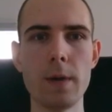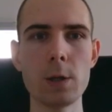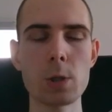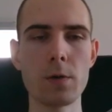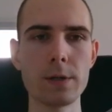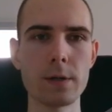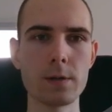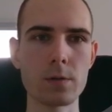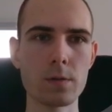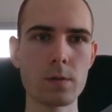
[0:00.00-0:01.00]
anschaulicher
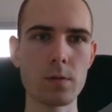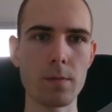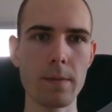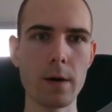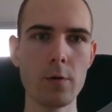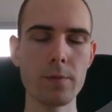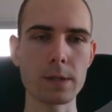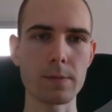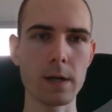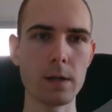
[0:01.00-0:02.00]
ist und nochmal mehr
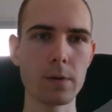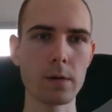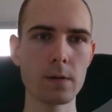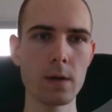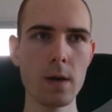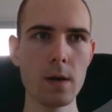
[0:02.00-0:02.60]
Aufmerksamkeit bringt.